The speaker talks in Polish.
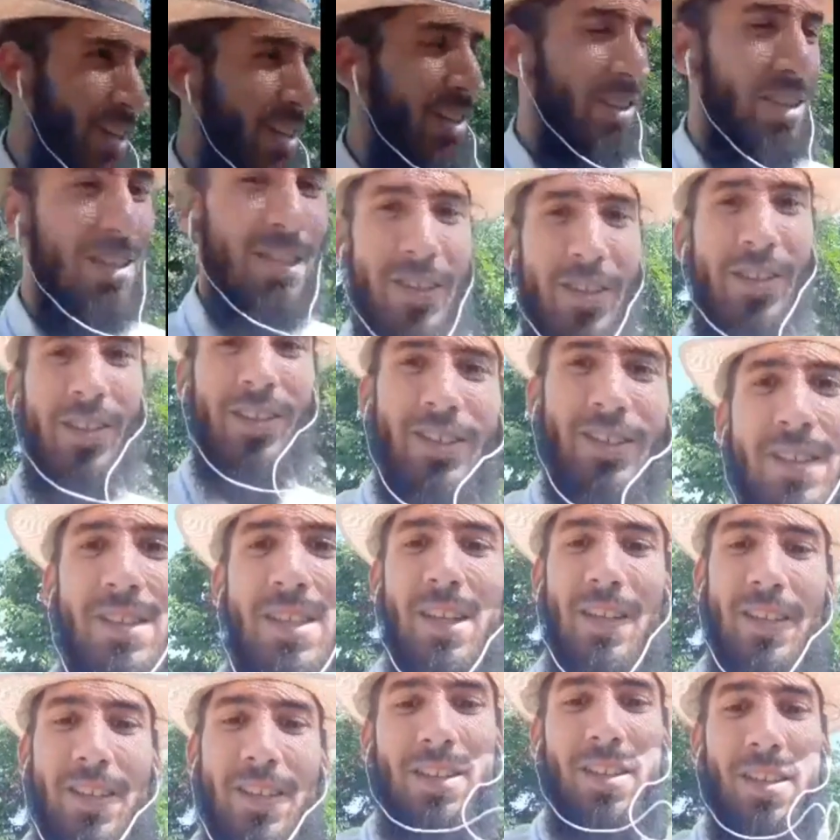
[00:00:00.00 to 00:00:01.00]
No
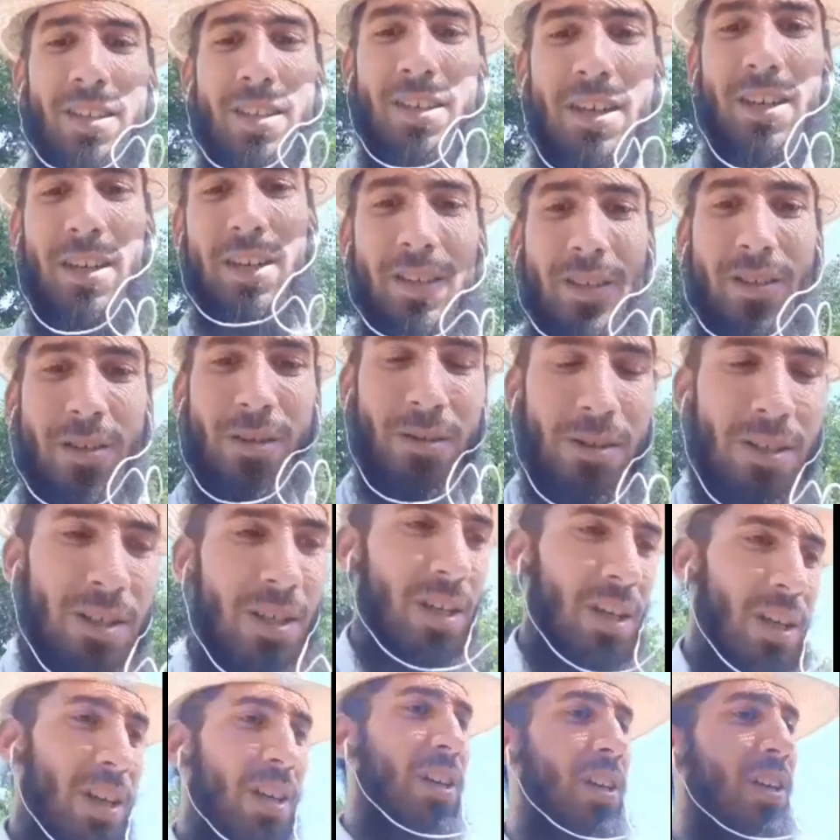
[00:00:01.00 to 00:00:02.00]
niestety, no ale cóż.
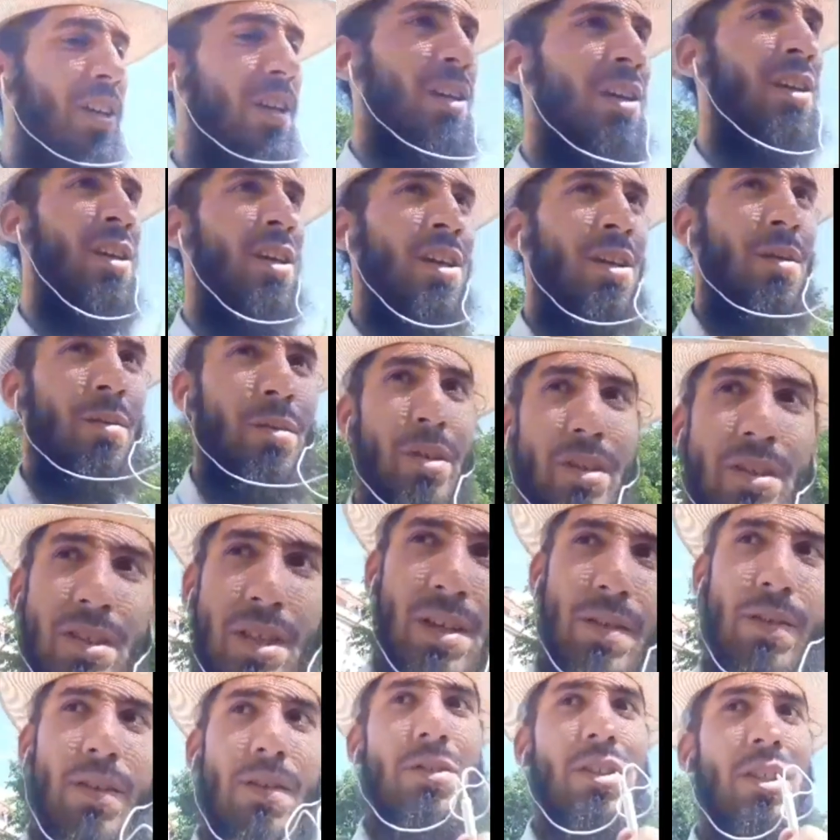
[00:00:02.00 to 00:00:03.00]

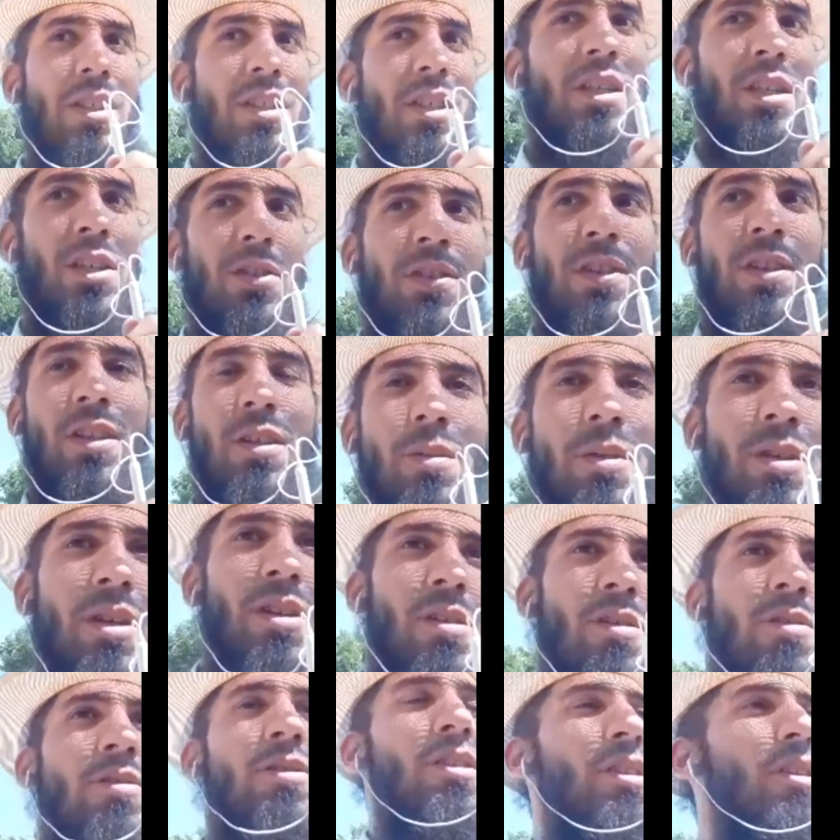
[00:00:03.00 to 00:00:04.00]
Pozdrawiam wszystkich świadomych
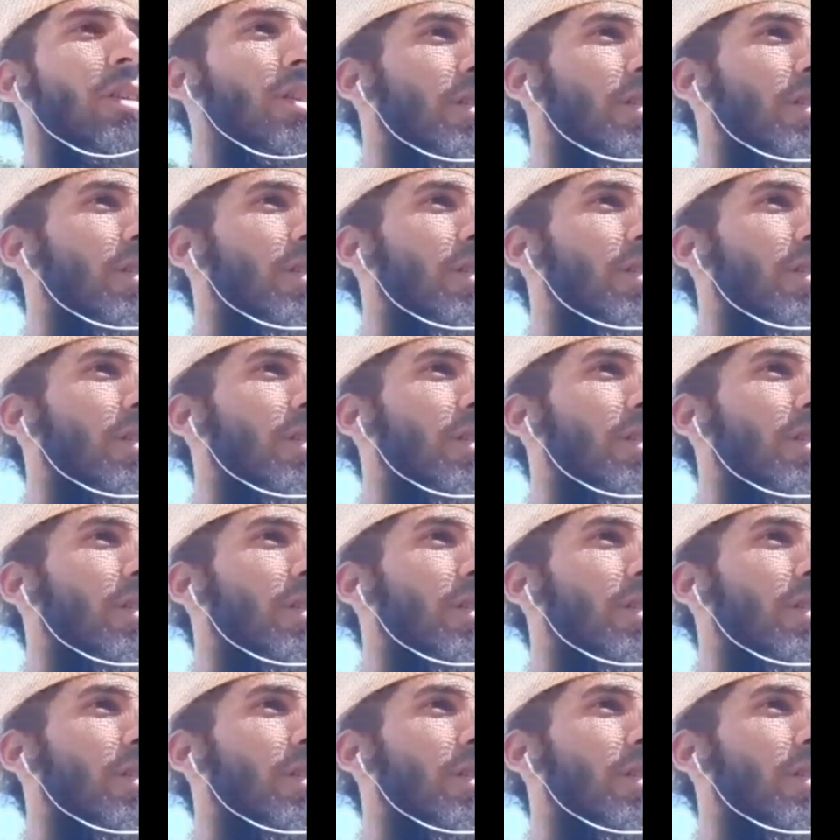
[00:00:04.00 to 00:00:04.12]
ludzi,